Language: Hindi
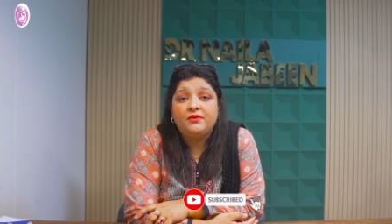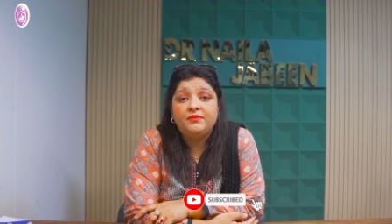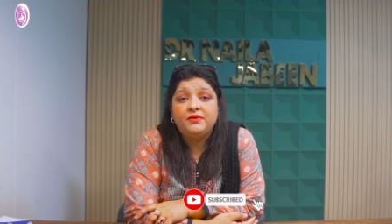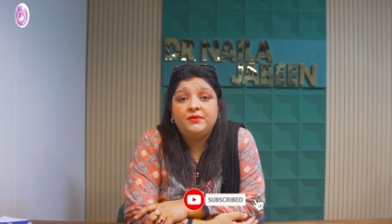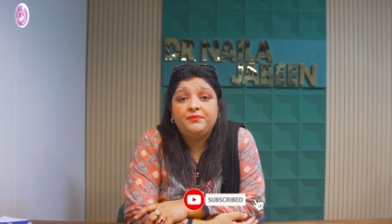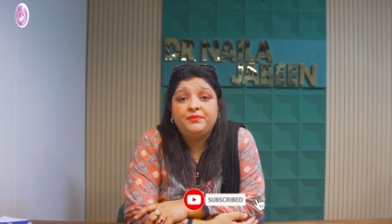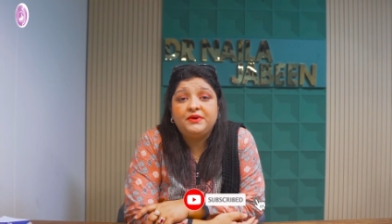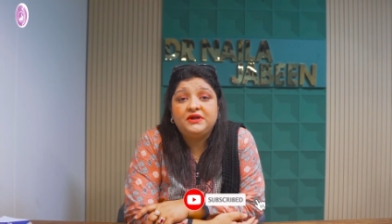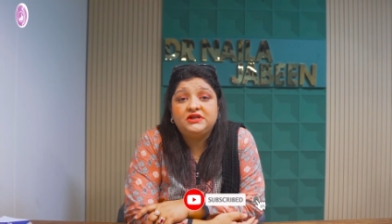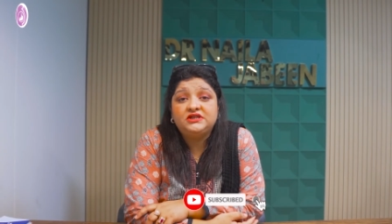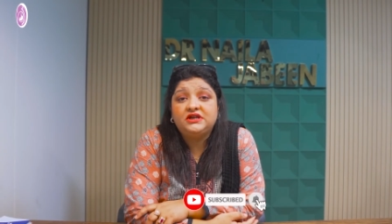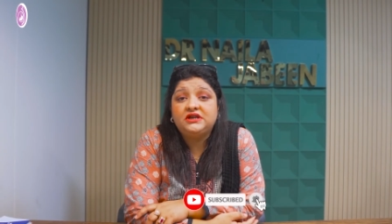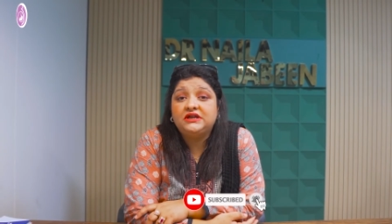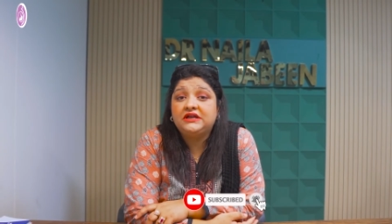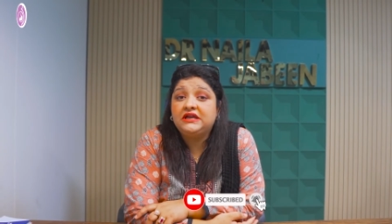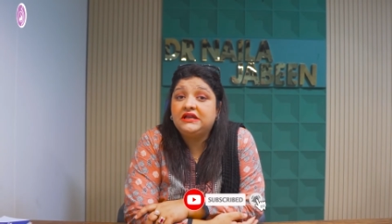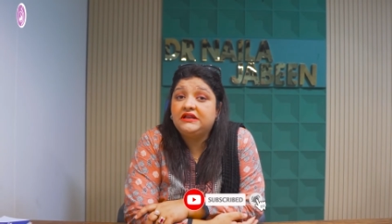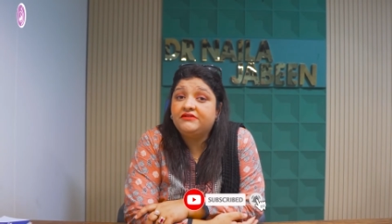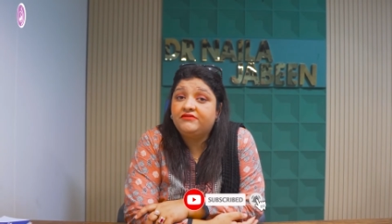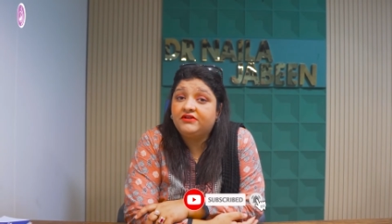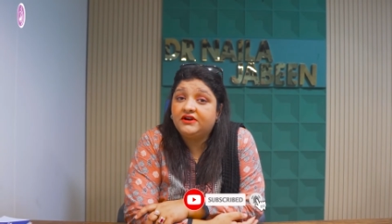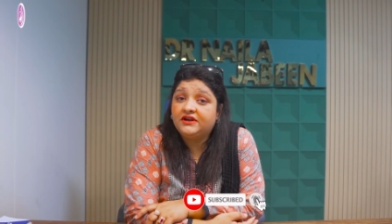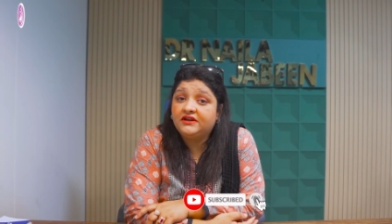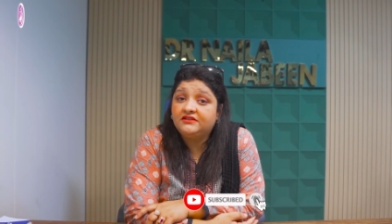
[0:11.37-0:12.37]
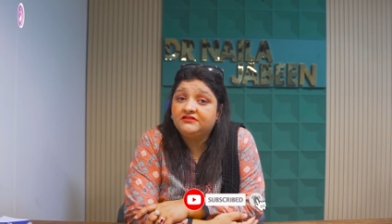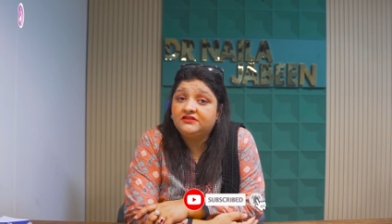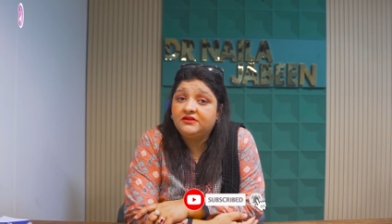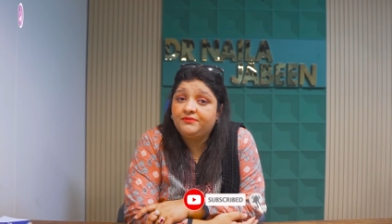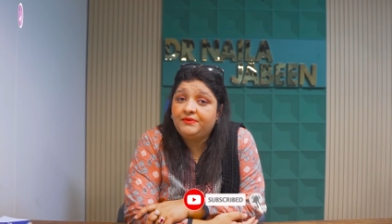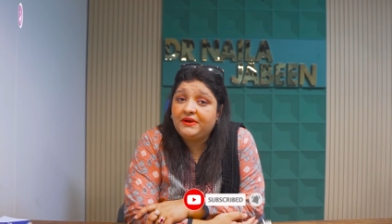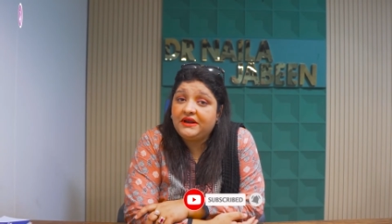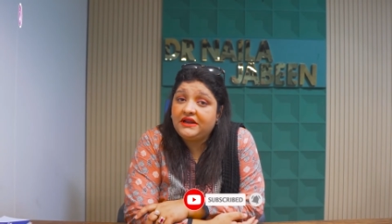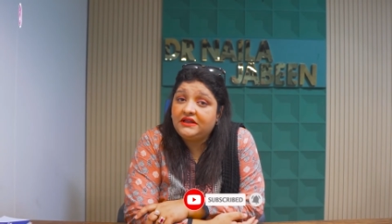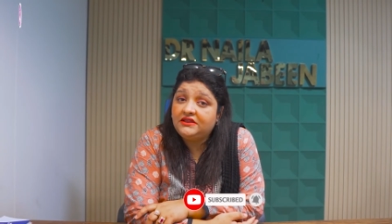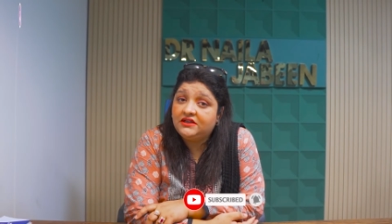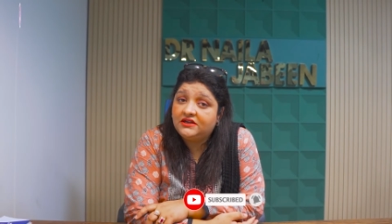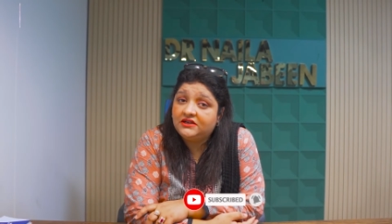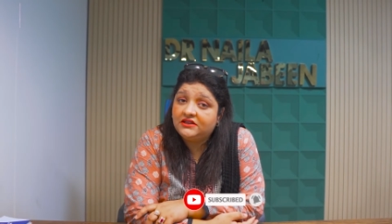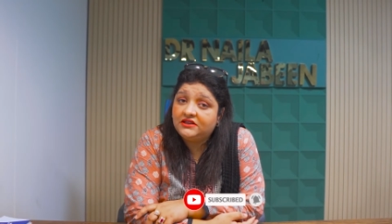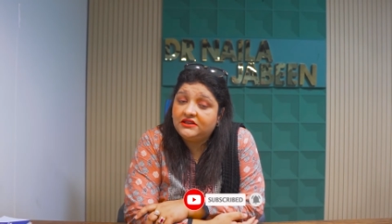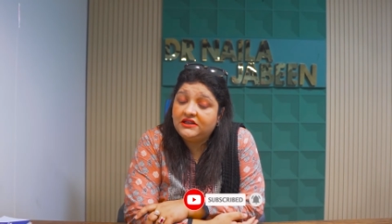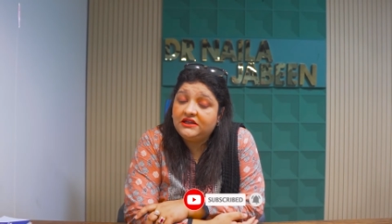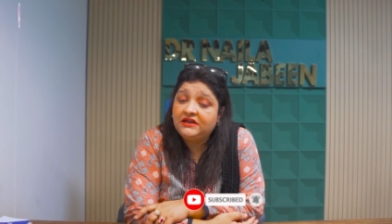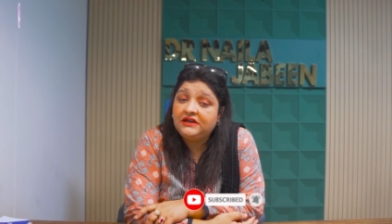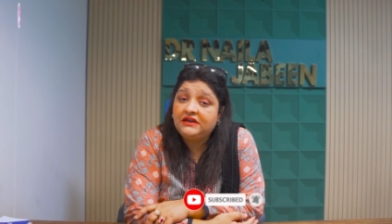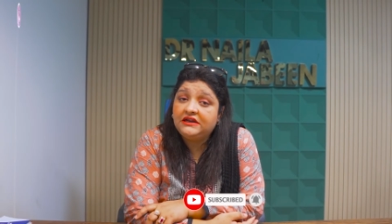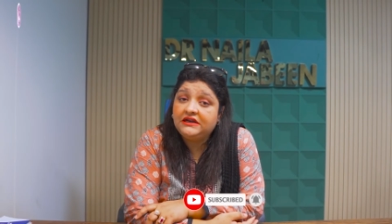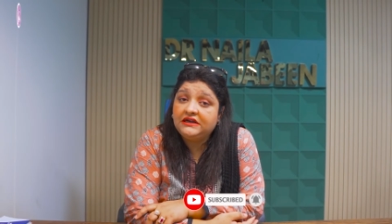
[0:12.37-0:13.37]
हमें पेशेंट की वक़्त से पहले दर्द